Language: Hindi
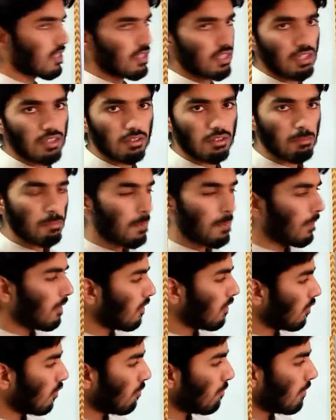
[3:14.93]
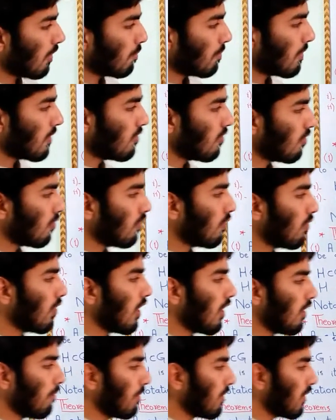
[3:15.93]
के साथ तो हमारे पास जो
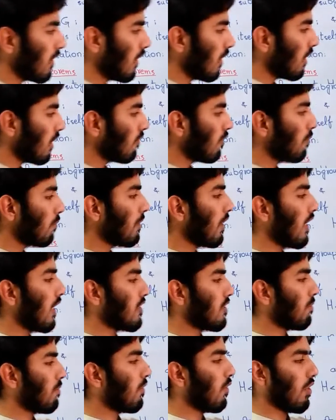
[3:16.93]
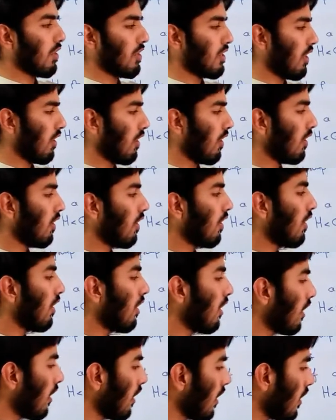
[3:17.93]
एलिमेंट आएगा वो भी एच में होना चाहिए
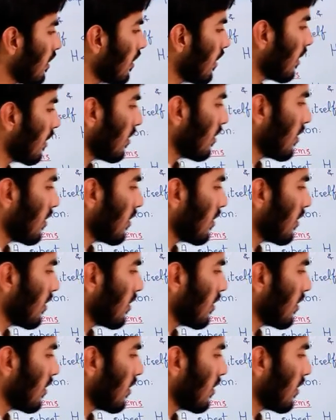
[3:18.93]
अगर ये